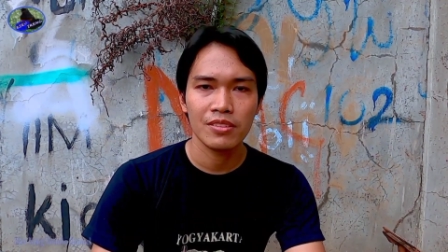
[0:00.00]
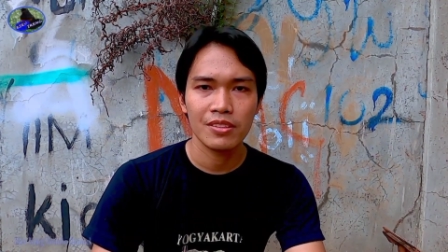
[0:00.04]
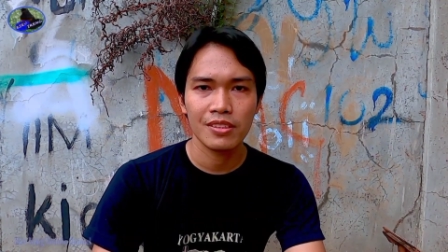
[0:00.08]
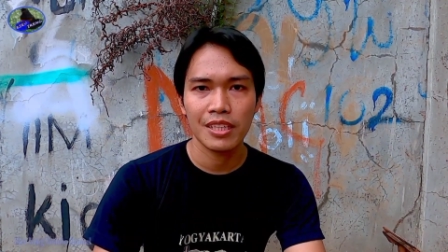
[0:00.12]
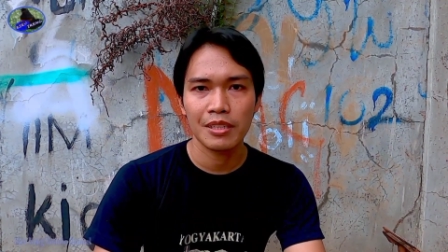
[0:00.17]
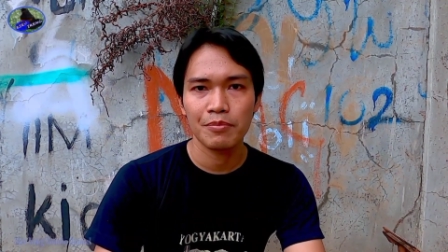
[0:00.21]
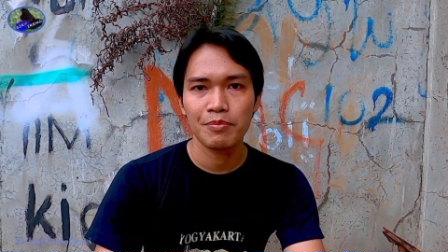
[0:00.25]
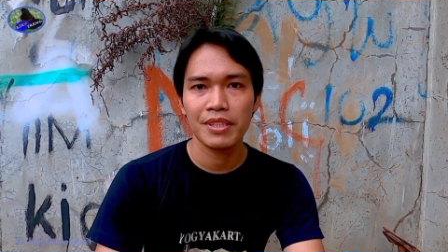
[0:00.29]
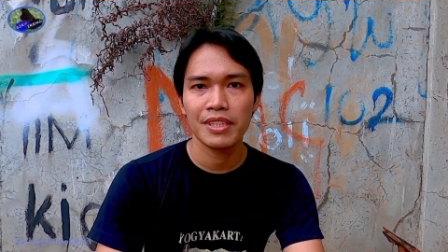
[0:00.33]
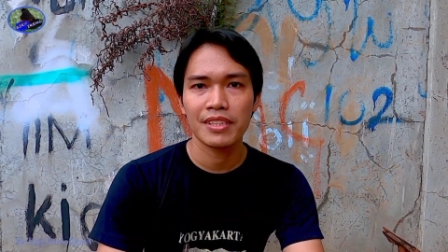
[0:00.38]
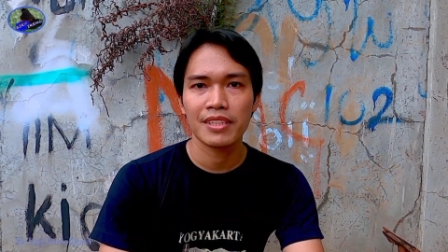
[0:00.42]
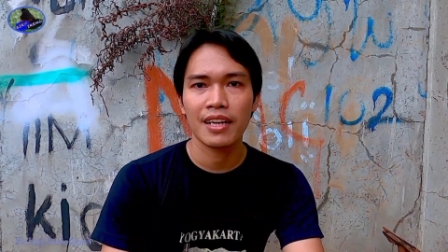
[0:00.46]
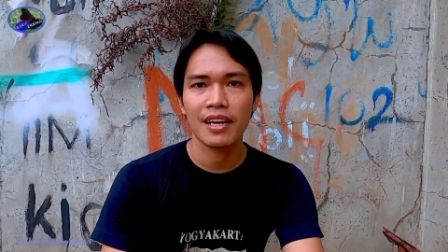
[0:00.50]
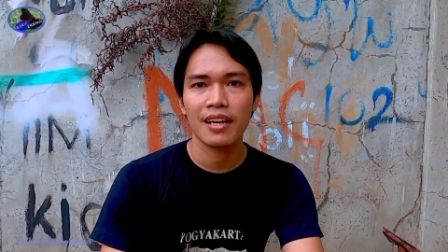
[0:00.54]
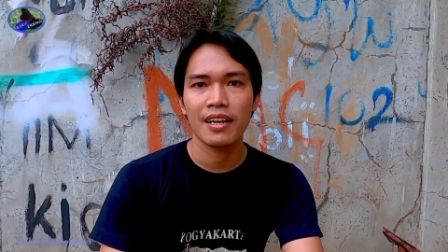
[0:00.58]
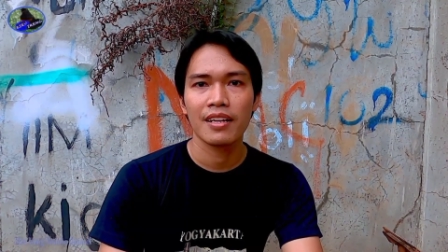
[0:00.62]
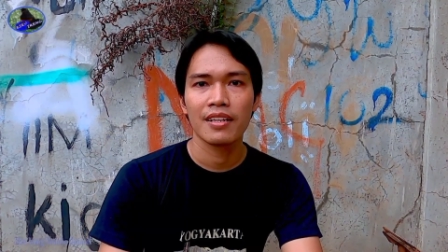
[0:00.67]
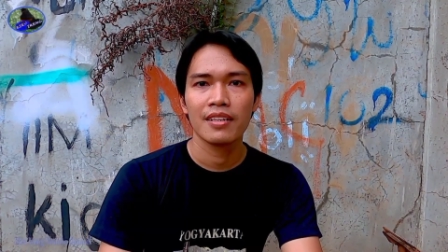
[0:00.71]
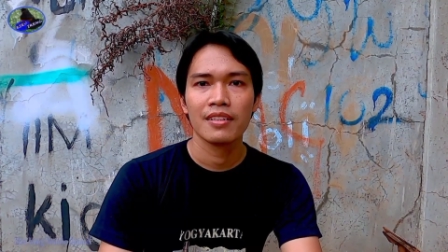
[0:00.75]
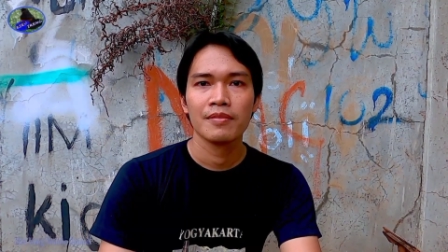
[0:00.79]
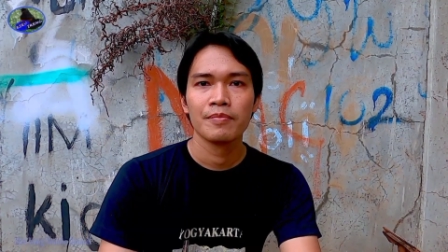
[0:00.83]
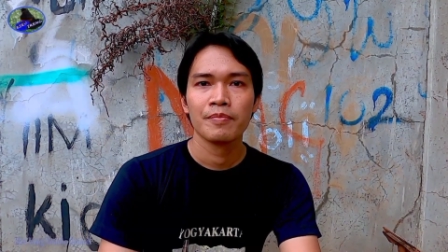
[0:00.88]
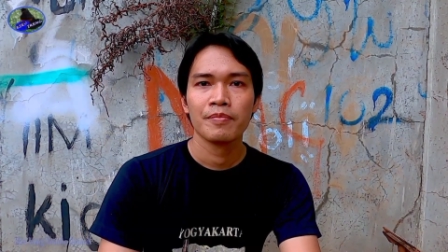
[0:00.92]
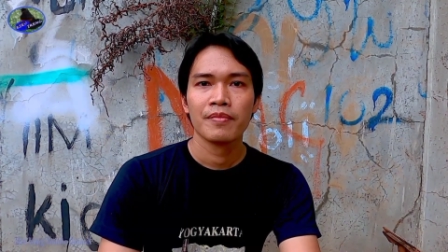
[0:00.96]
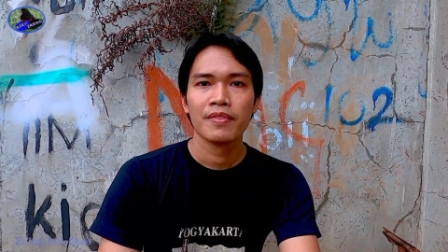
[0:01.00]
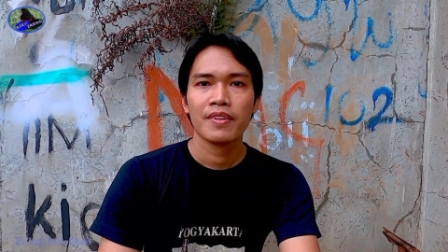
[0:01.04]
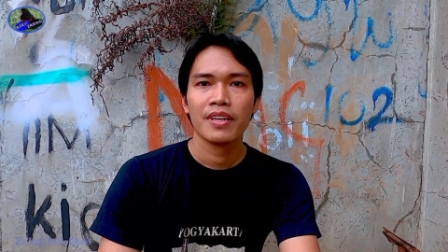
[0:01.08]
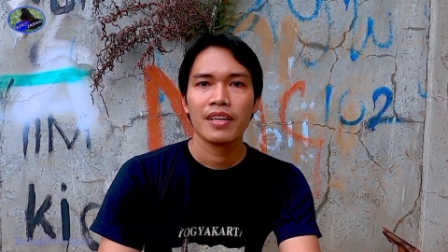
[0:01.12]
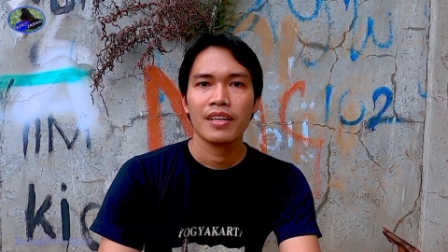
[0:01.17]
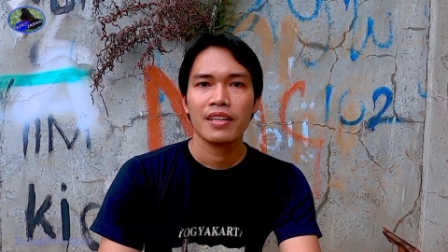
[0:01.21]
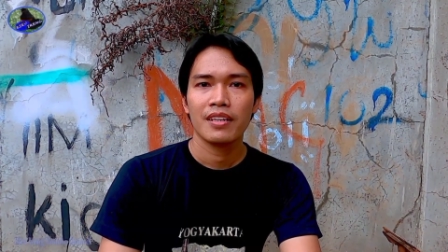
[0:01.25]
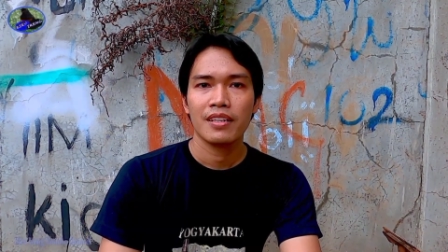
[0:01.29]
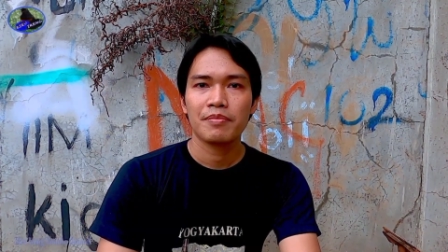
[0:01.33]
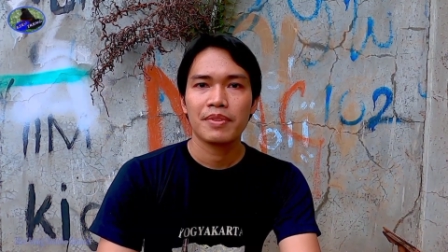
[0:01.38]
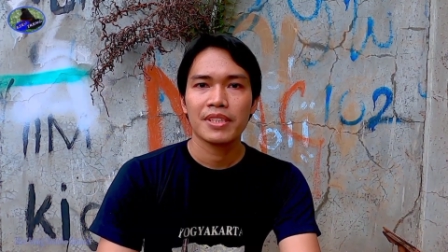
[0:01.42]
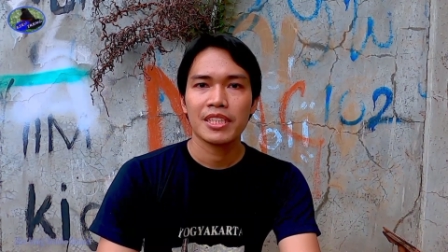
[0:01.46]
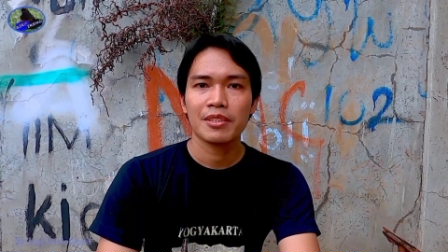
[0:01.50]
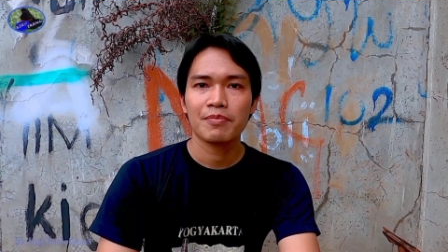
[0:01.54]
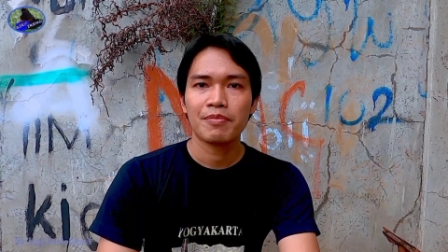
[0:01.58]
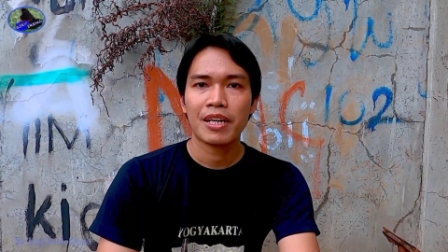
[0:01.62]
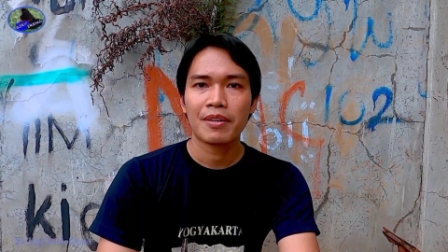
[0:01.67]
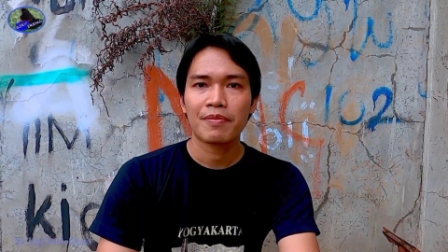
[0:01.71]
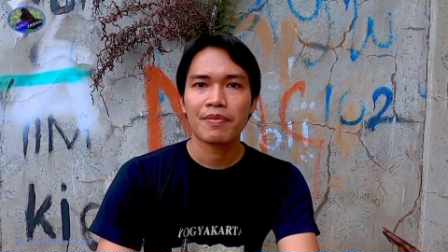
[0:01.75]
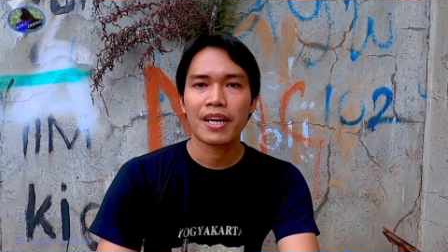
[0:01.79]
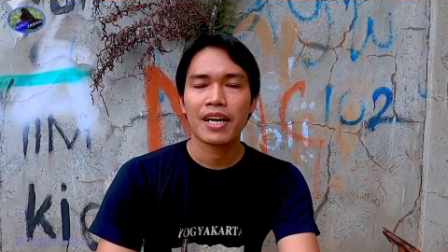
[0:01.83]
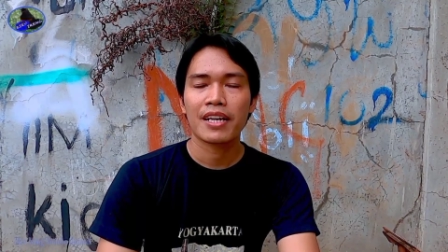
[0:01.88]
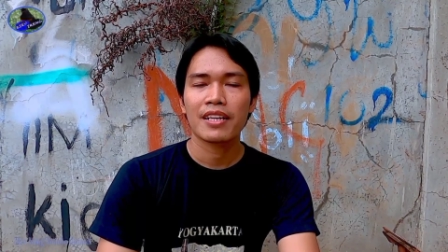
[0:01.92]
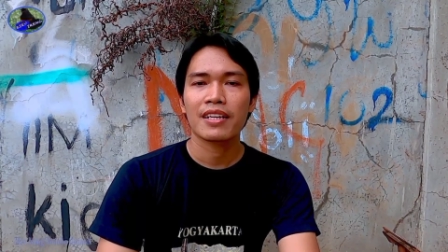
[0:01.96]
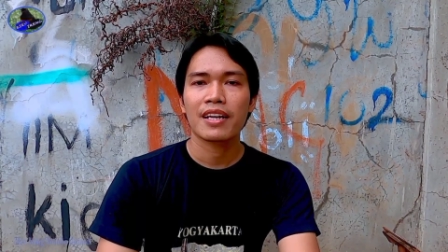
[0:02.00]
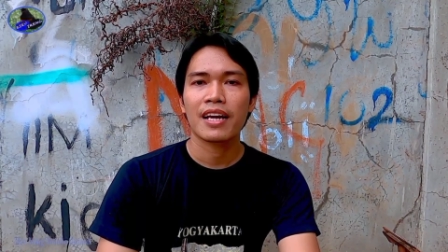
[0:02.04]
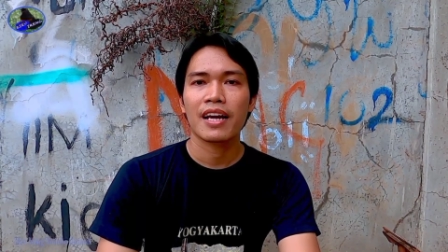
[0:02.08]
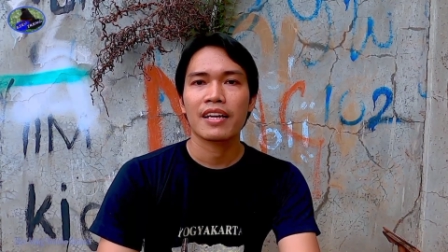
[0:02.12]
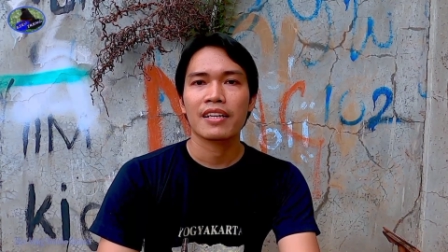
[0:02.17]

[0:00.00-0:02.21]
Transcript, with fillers: Itu juga bisa eh, menyebabkan